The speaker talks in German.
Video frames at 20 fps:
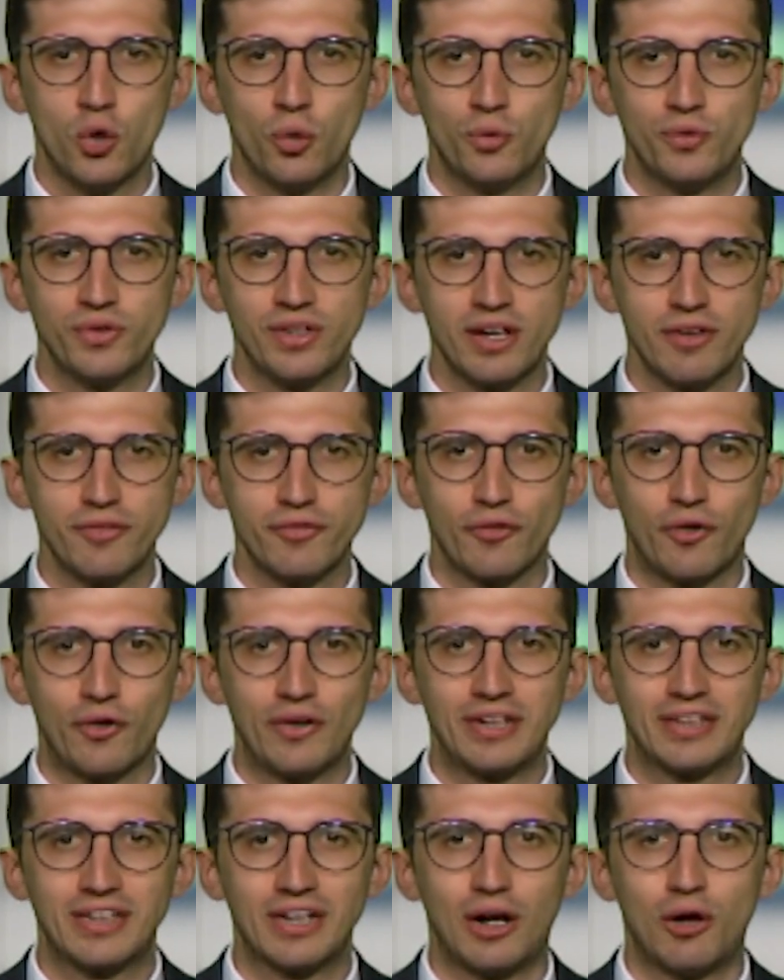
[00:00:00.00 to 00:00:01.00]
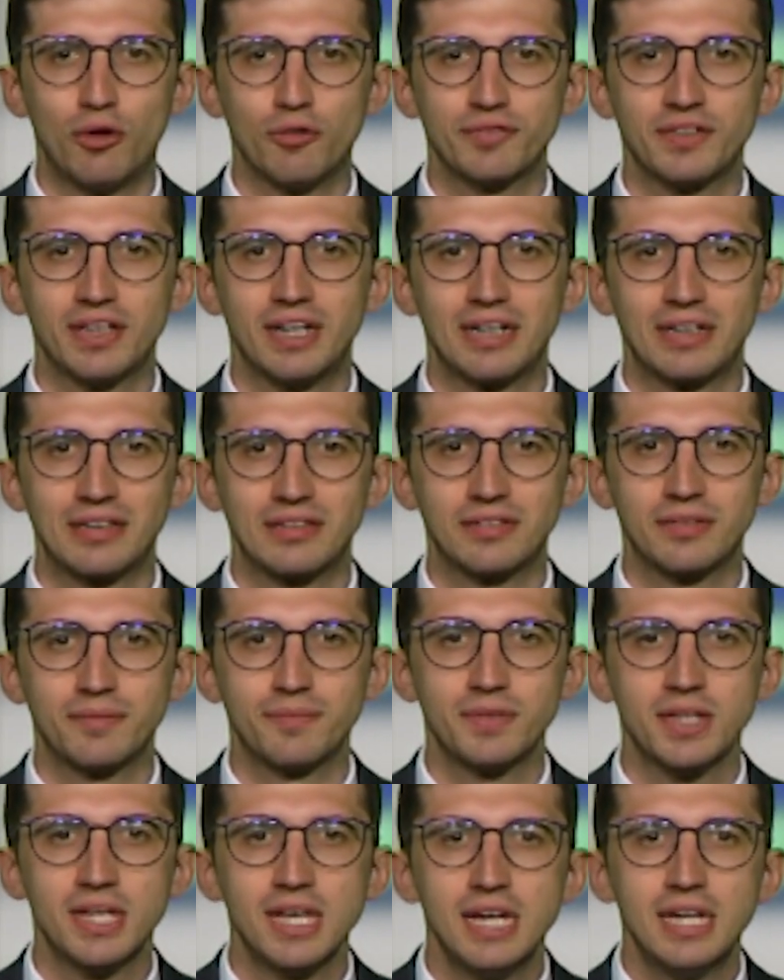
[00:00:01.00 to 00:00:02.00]
und erfreulicher Auftakt.
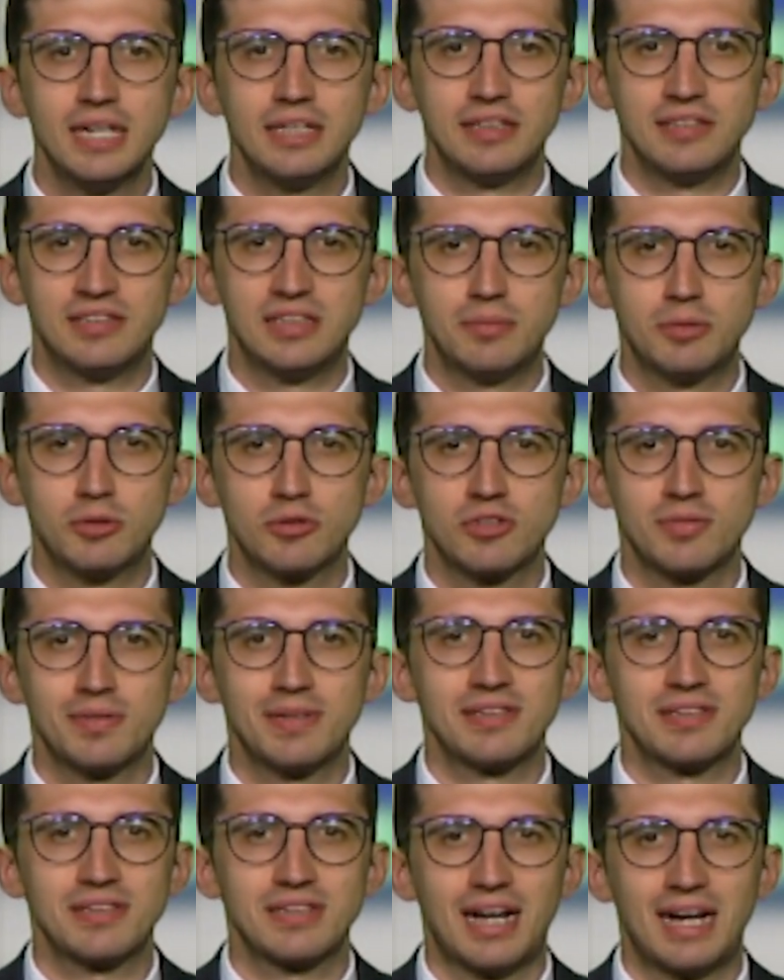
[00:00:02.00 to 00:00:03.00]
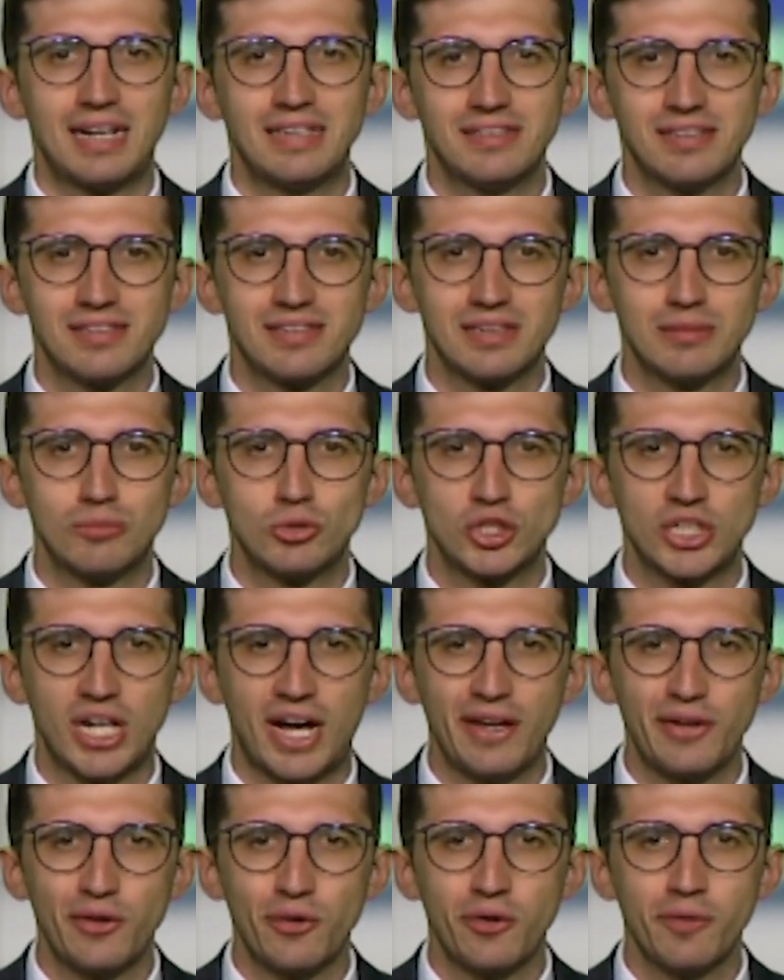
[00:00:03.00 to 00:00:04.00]
Die 27 Einsätze im
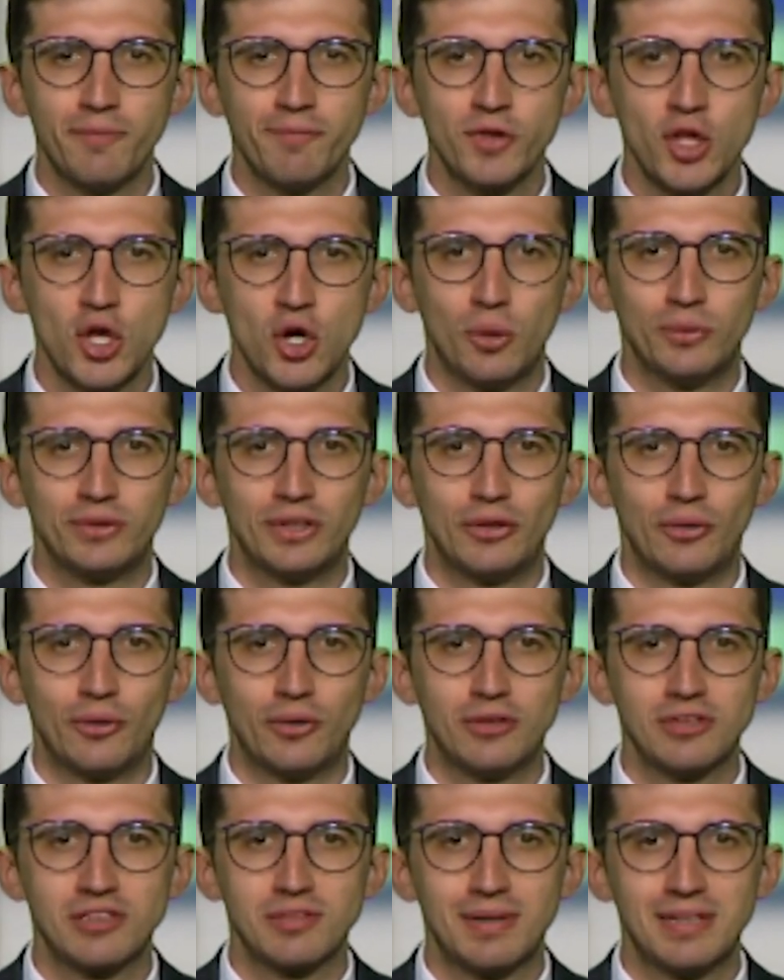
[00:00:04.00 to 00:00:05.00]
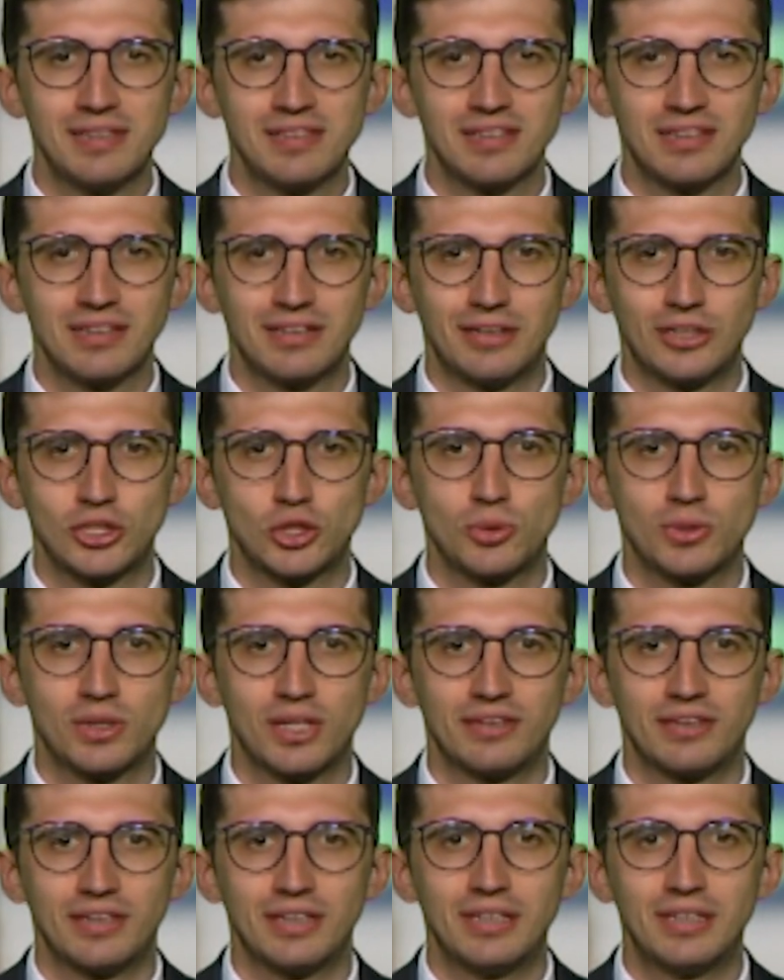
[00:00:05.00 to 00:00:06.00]
Stadion und die 29 in der
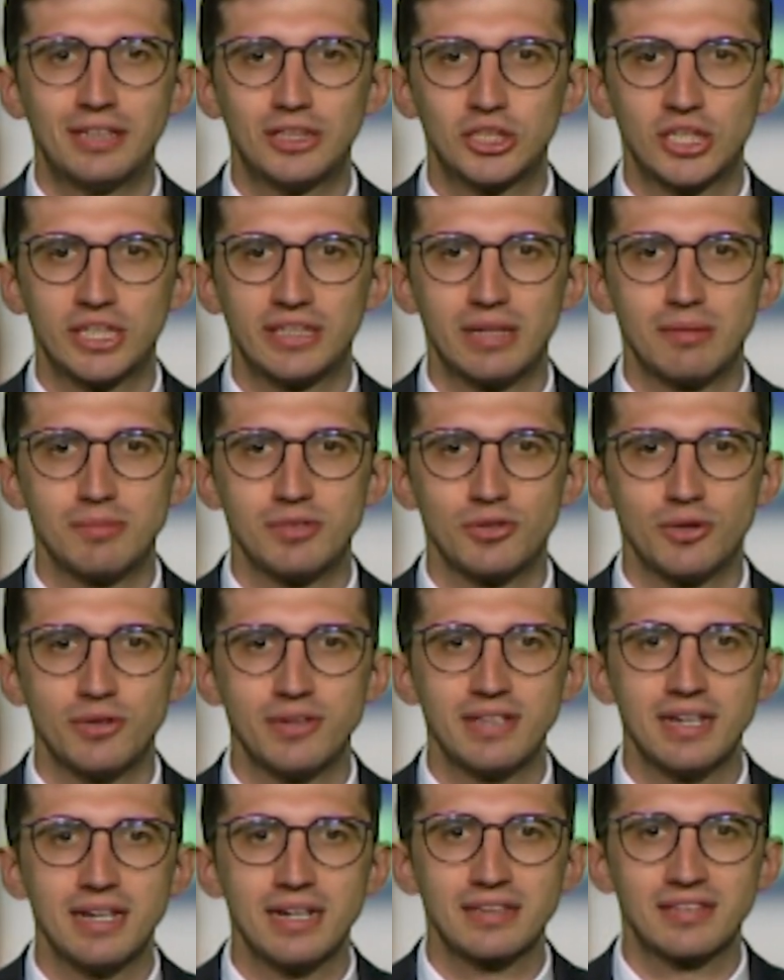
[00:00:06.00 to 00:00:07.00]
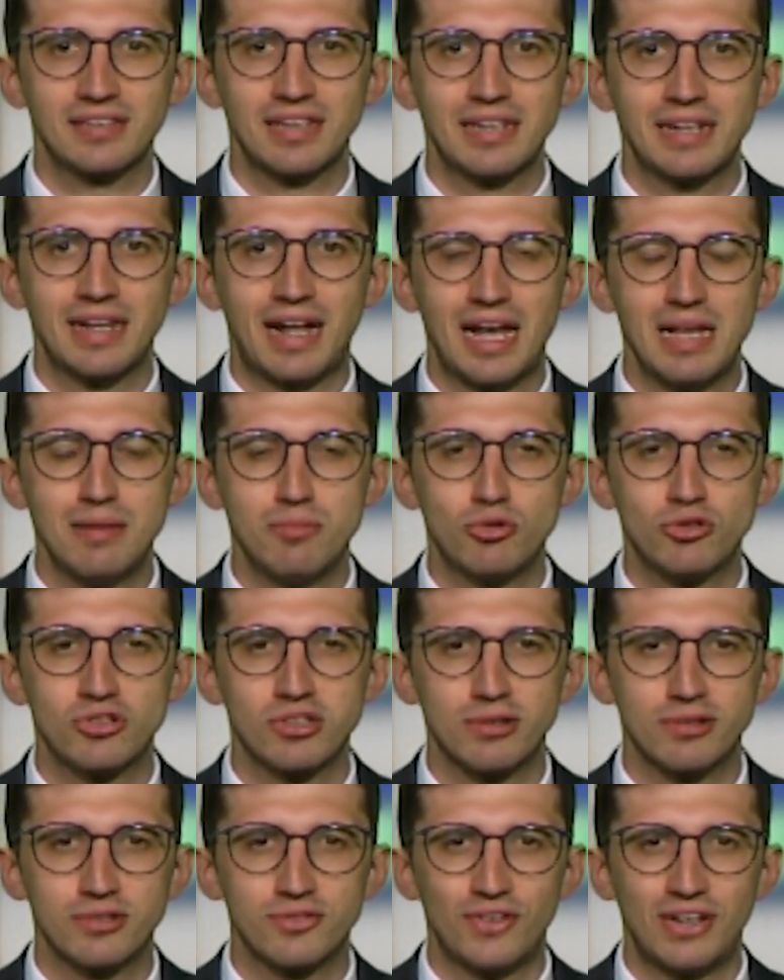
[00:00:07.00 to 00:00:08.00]
Stuttgarter Innenstadt am Sonntag seien
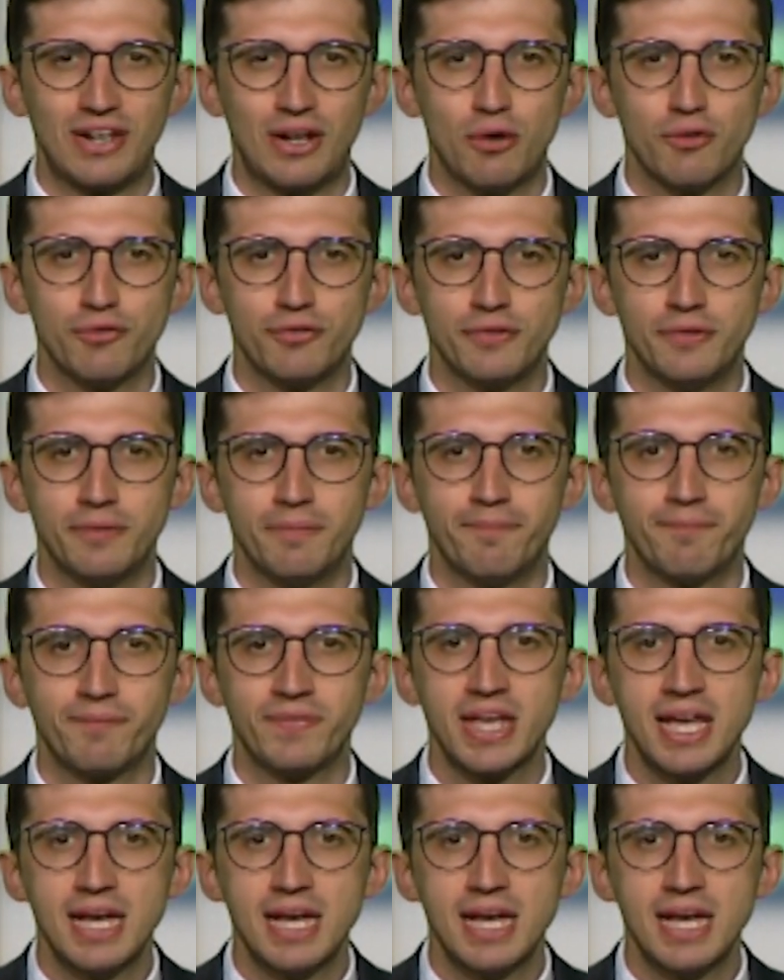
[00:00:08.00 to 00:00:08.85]
reibungslos verlaufen.